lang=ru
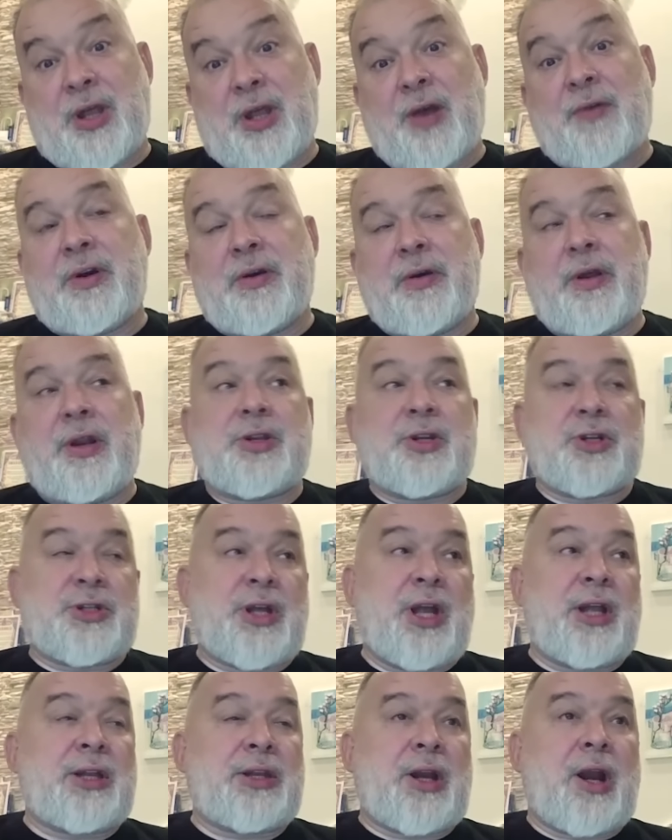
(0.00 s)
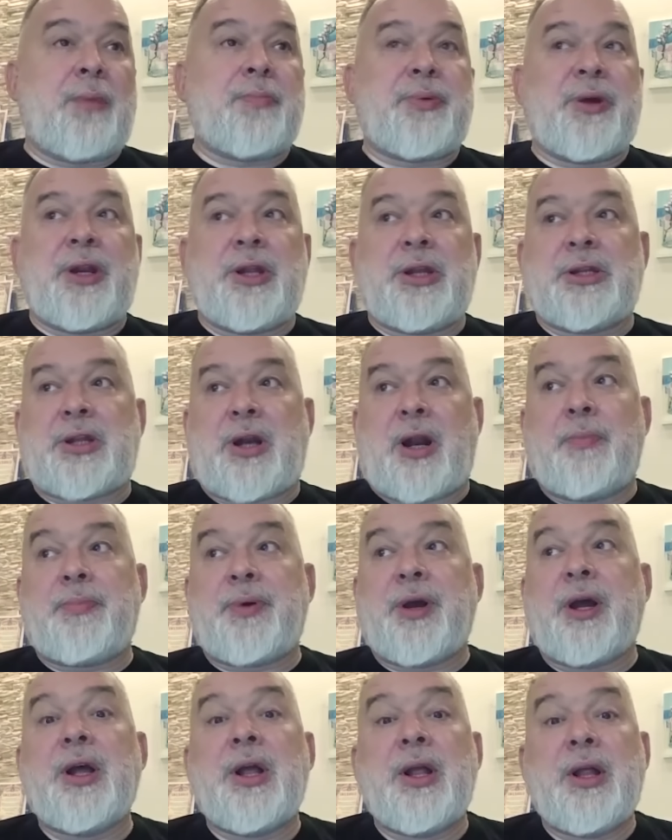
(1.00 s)
Да, вы говорите, ждать Трампа или не
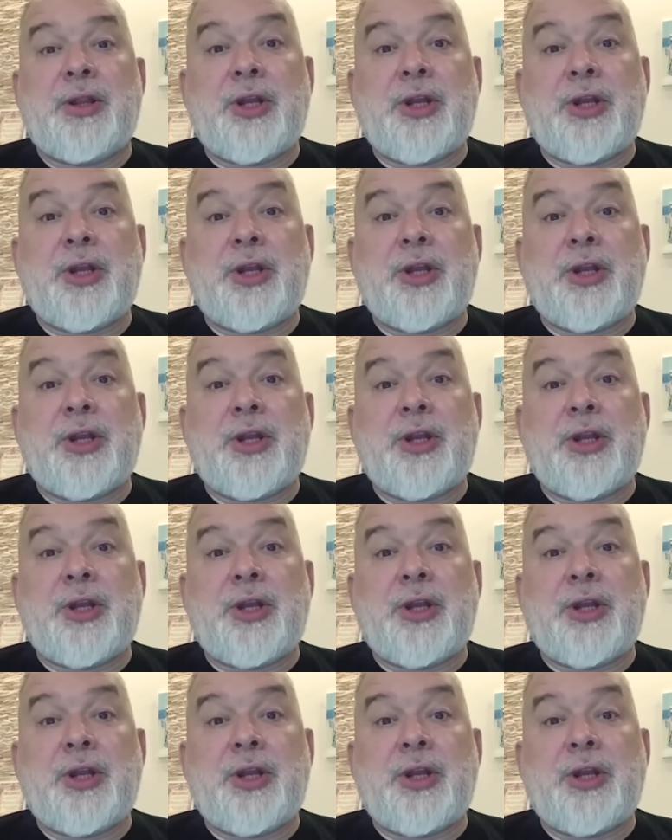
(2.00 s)
Трампа.